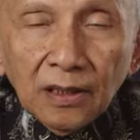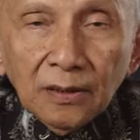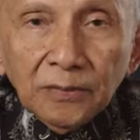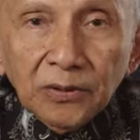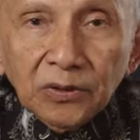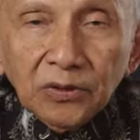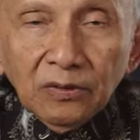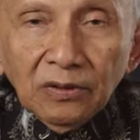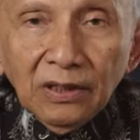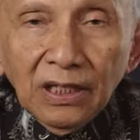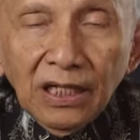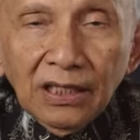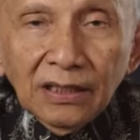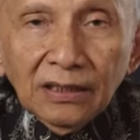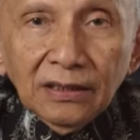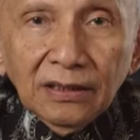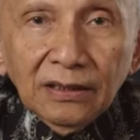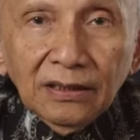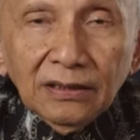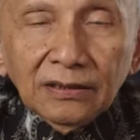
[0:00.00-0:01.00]

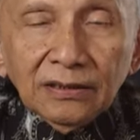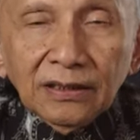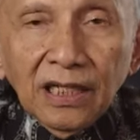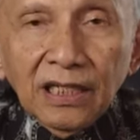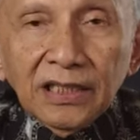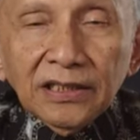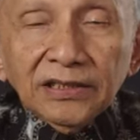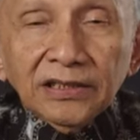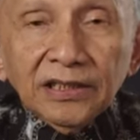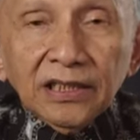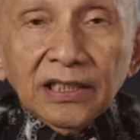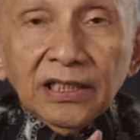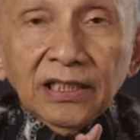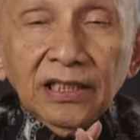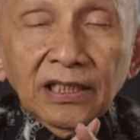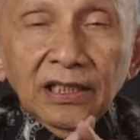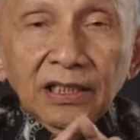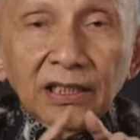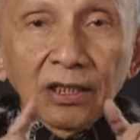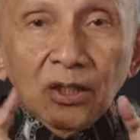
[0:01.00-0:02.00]
kebetulan dari
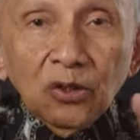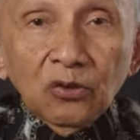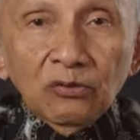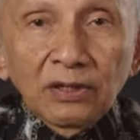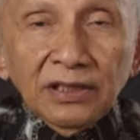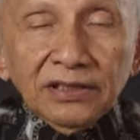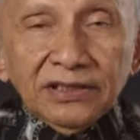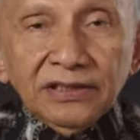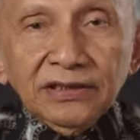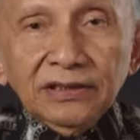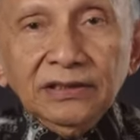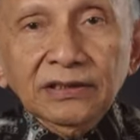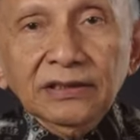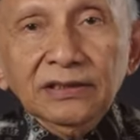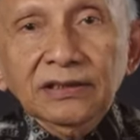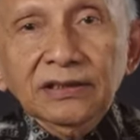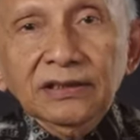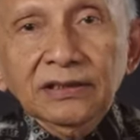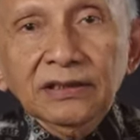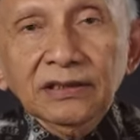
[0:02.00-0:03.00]
segi luas
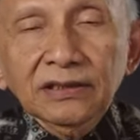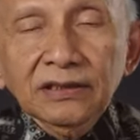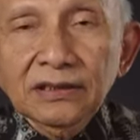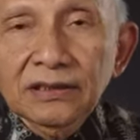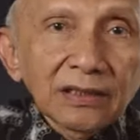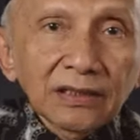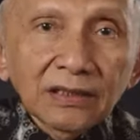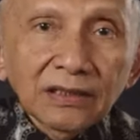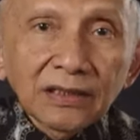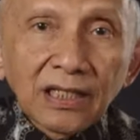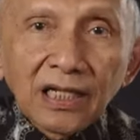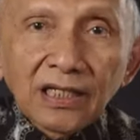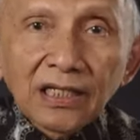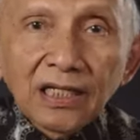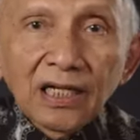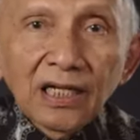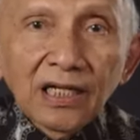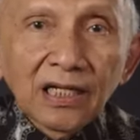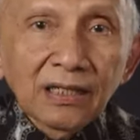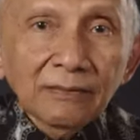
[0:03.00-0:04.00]

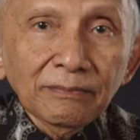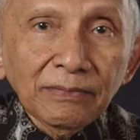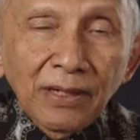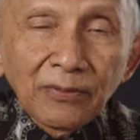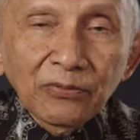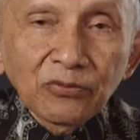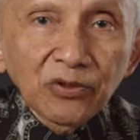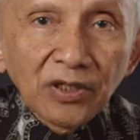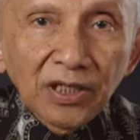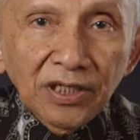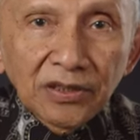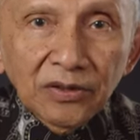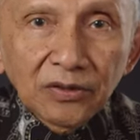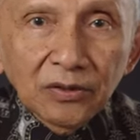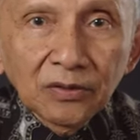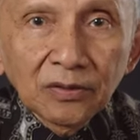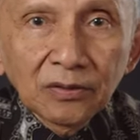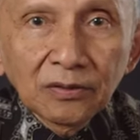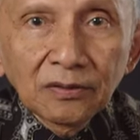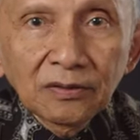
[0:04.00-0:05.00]
tanah Papua
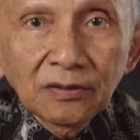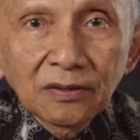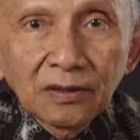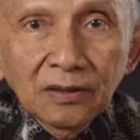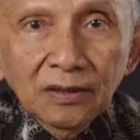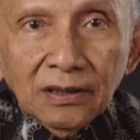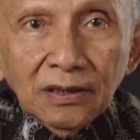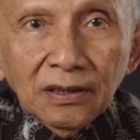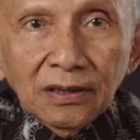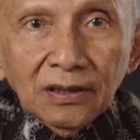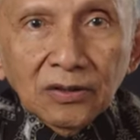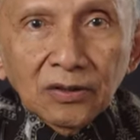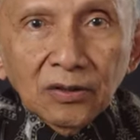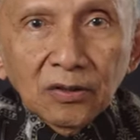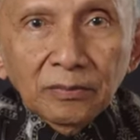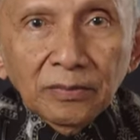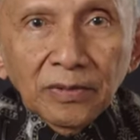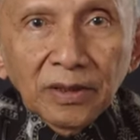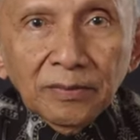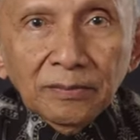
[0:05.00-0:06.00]
itu,
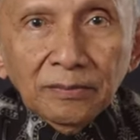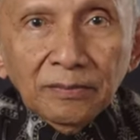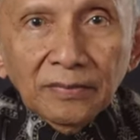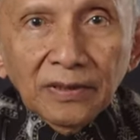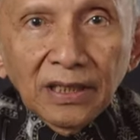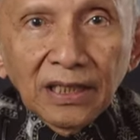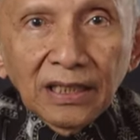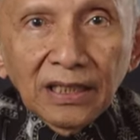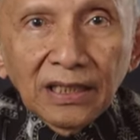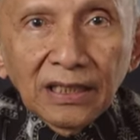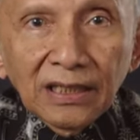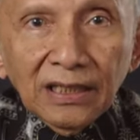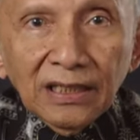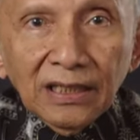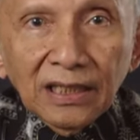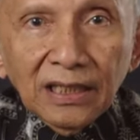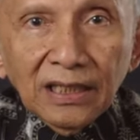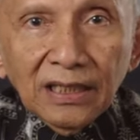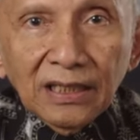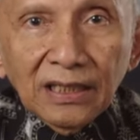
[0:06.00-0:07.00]
itu memang
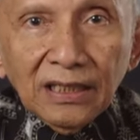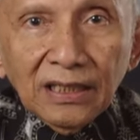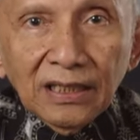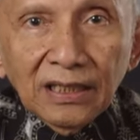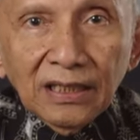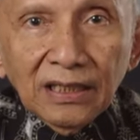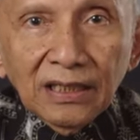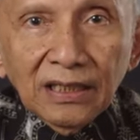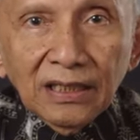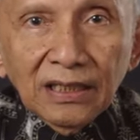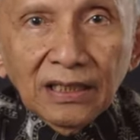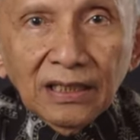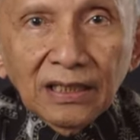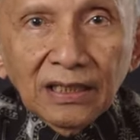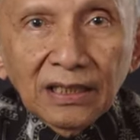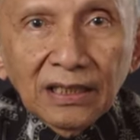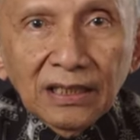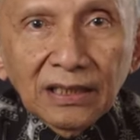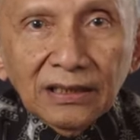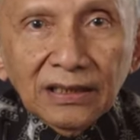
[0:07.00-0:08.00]
kira-kira
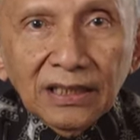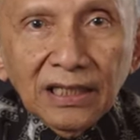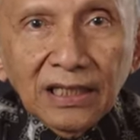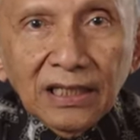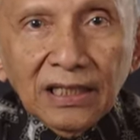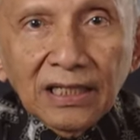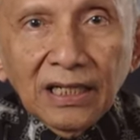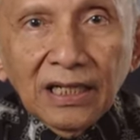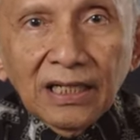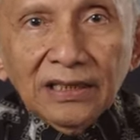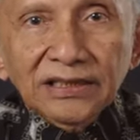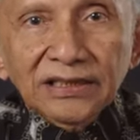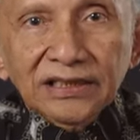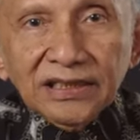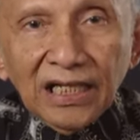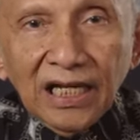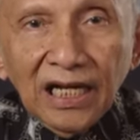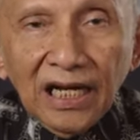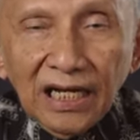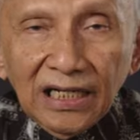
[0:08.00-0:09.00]
tiga
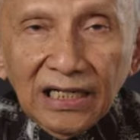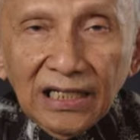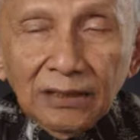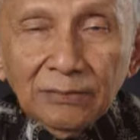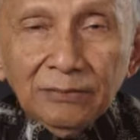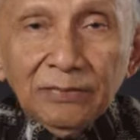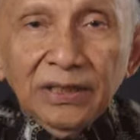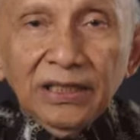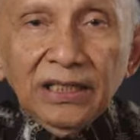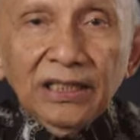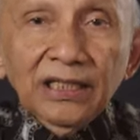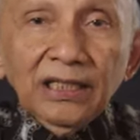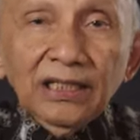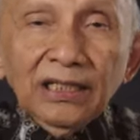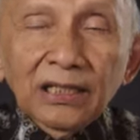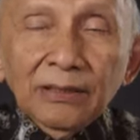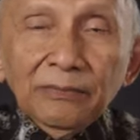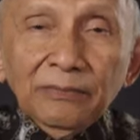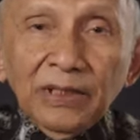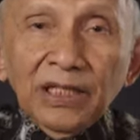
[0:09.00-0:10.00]
setengah kali lebih
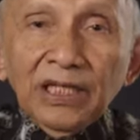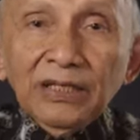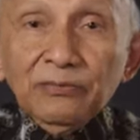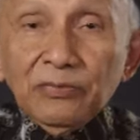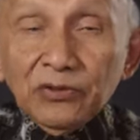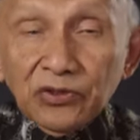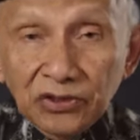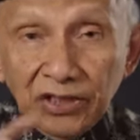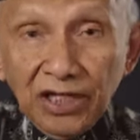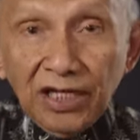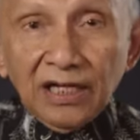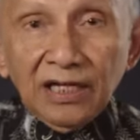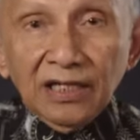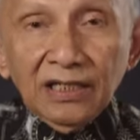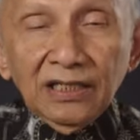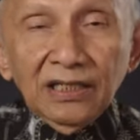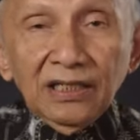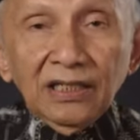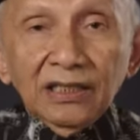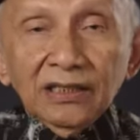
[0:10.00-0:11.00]
lebih
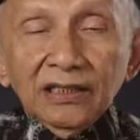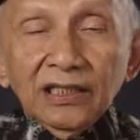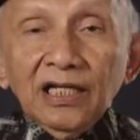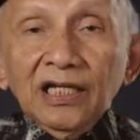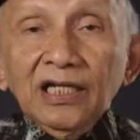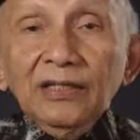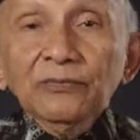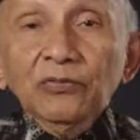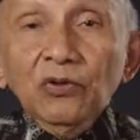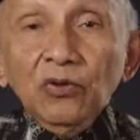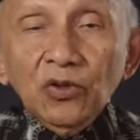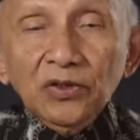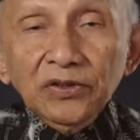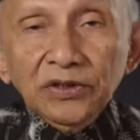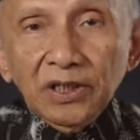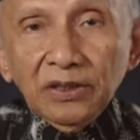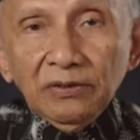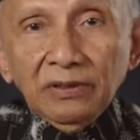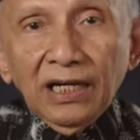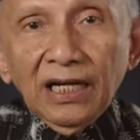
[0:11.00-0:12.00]
besar dari Pulau
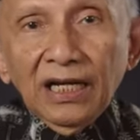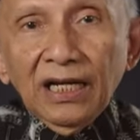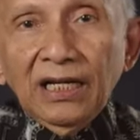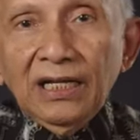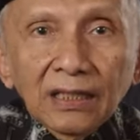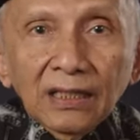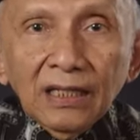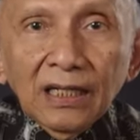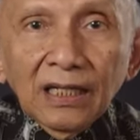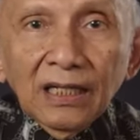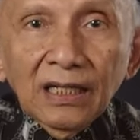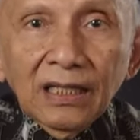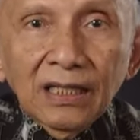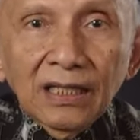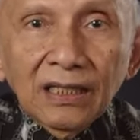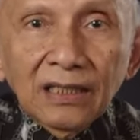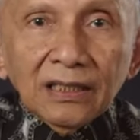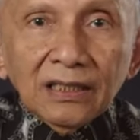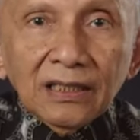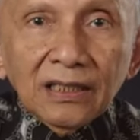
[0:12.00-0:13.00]
Jawa.
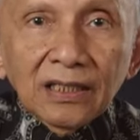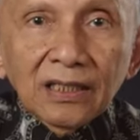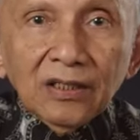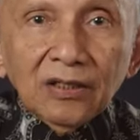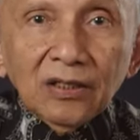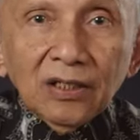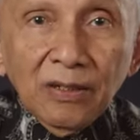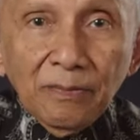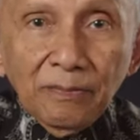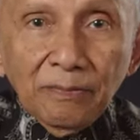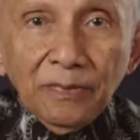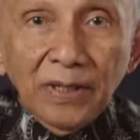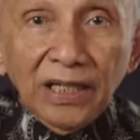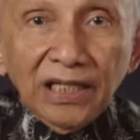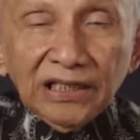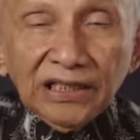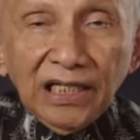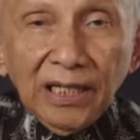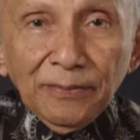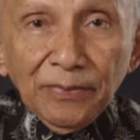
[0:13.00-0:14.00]
Nah, kalau
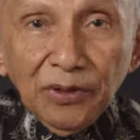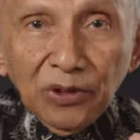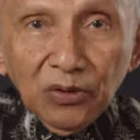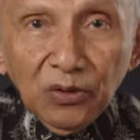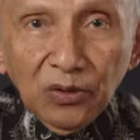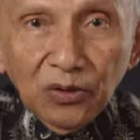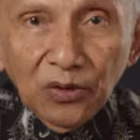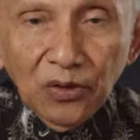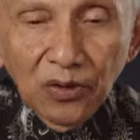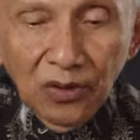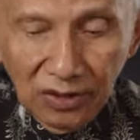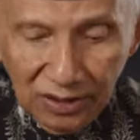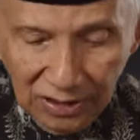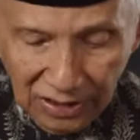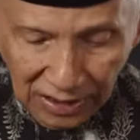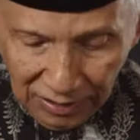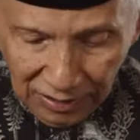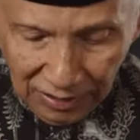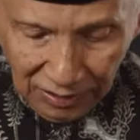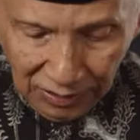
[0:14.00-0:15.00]
kepadatan
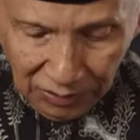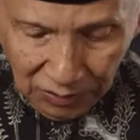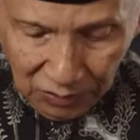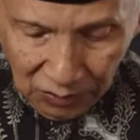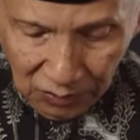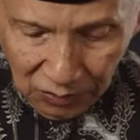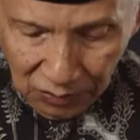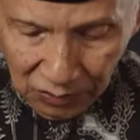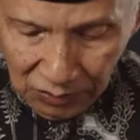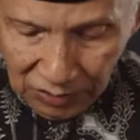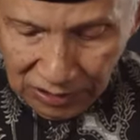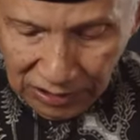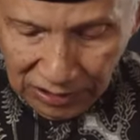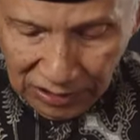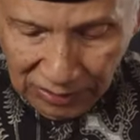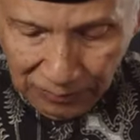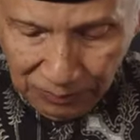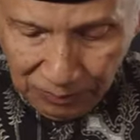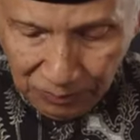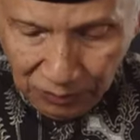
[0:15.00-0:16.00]
penduduk itu
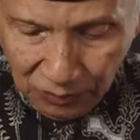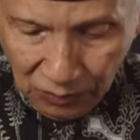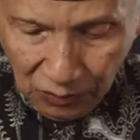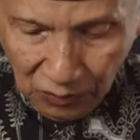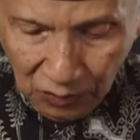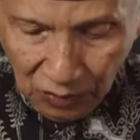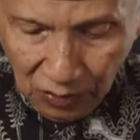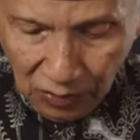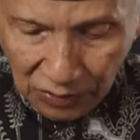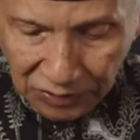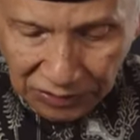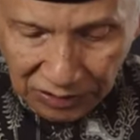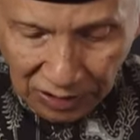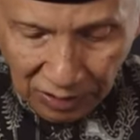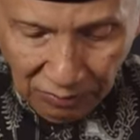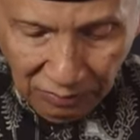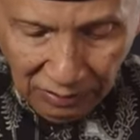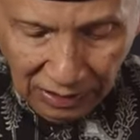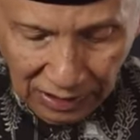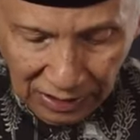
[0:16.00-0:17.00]
di Pulau
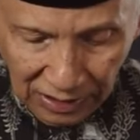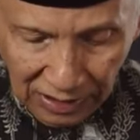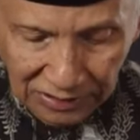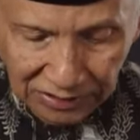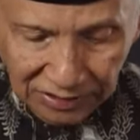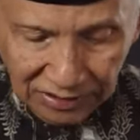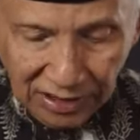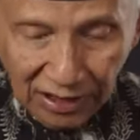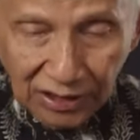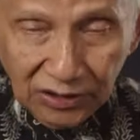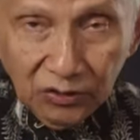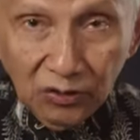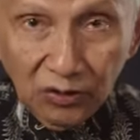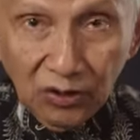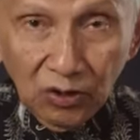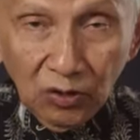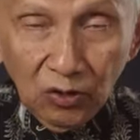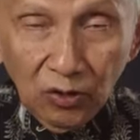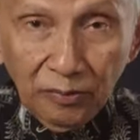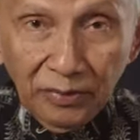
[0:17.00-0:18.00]
Jawa satu
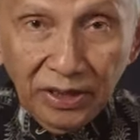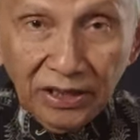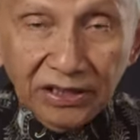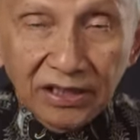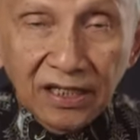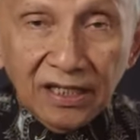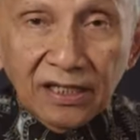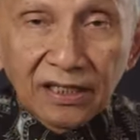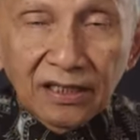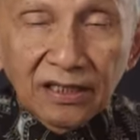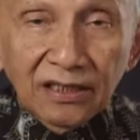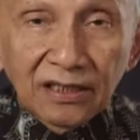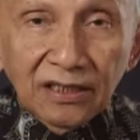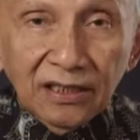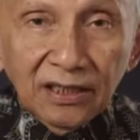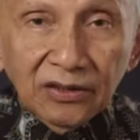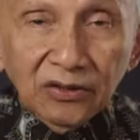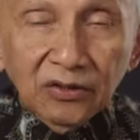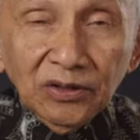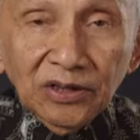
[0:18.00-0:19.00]
kilometer
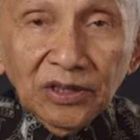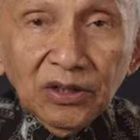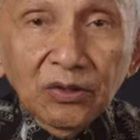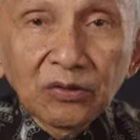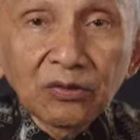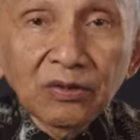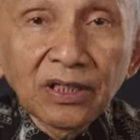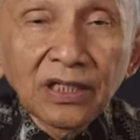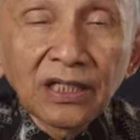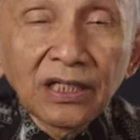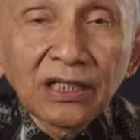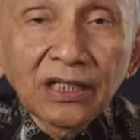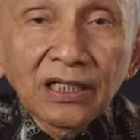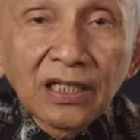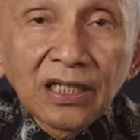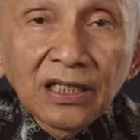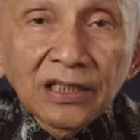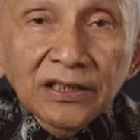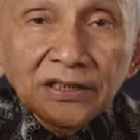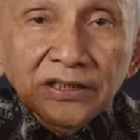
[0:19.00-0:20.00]
itu
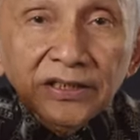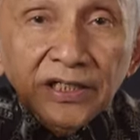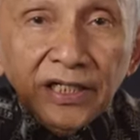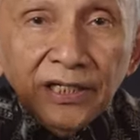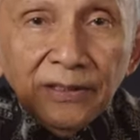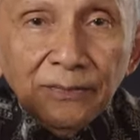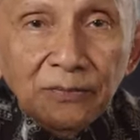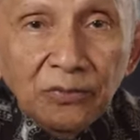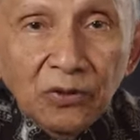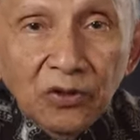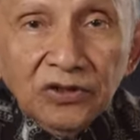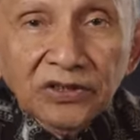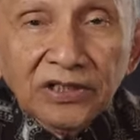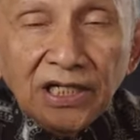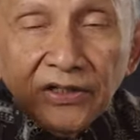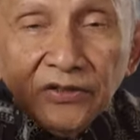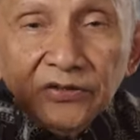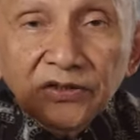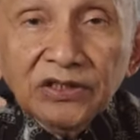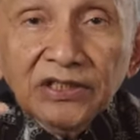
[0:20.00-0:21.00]
dihuni
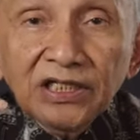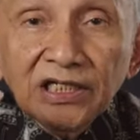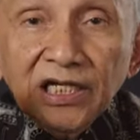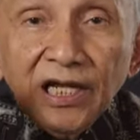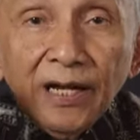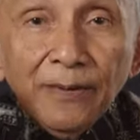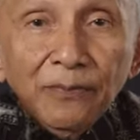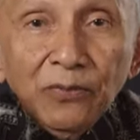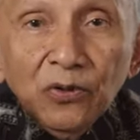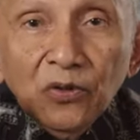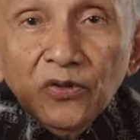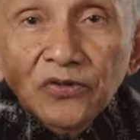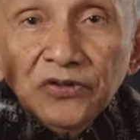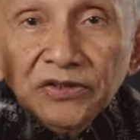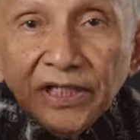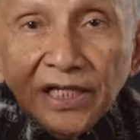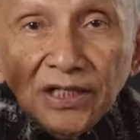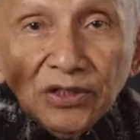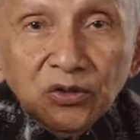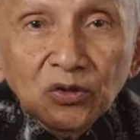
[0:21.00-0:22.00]
1131
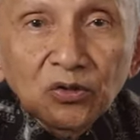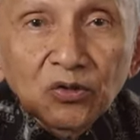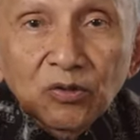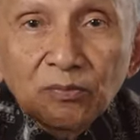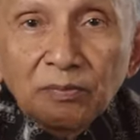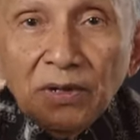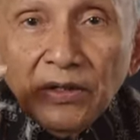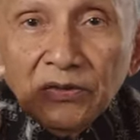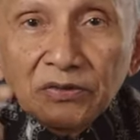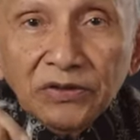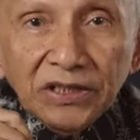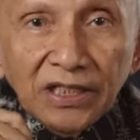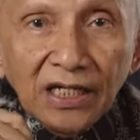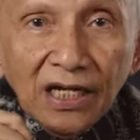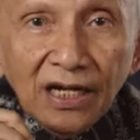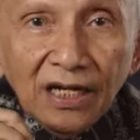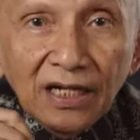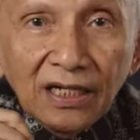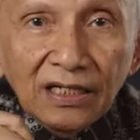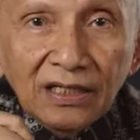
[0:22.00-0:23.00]

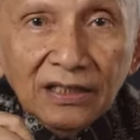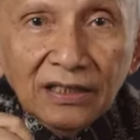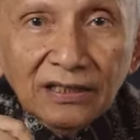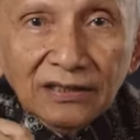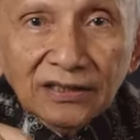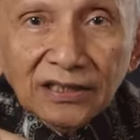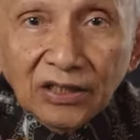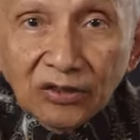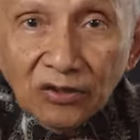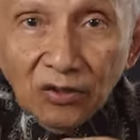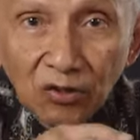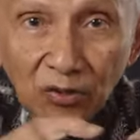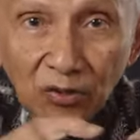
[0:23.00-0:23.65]
manusia satu